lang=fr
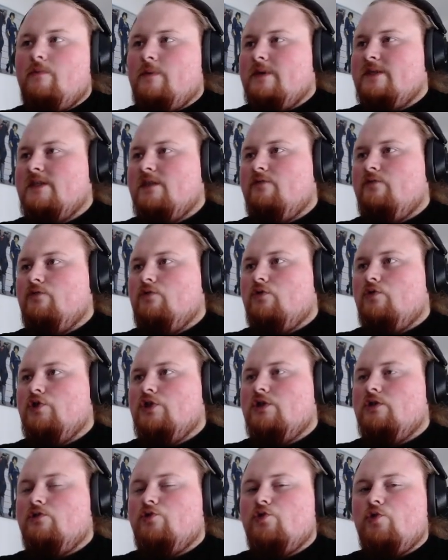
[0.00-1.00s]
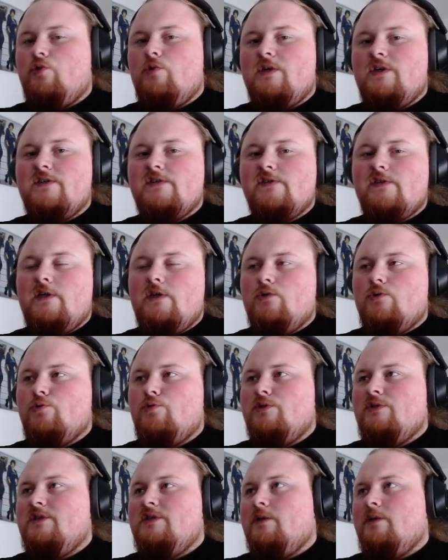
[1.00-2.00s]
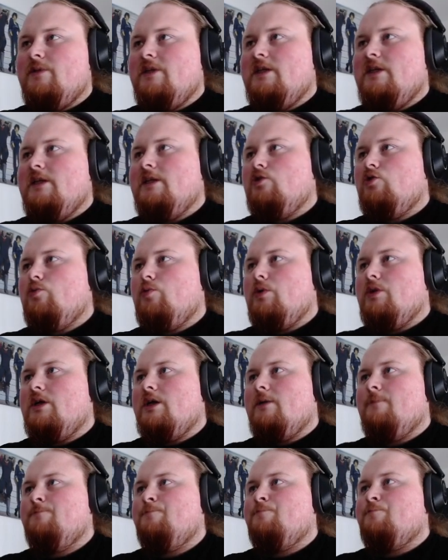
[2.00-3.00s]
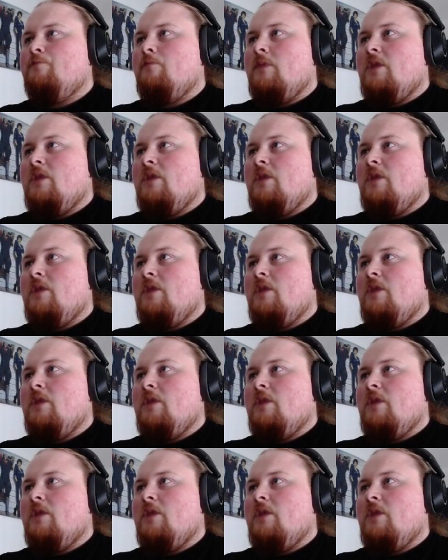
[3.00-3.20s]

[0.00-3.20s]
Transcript: passer le phono rocher dans le turquoise et ensuite terminer les quêtes de Pandala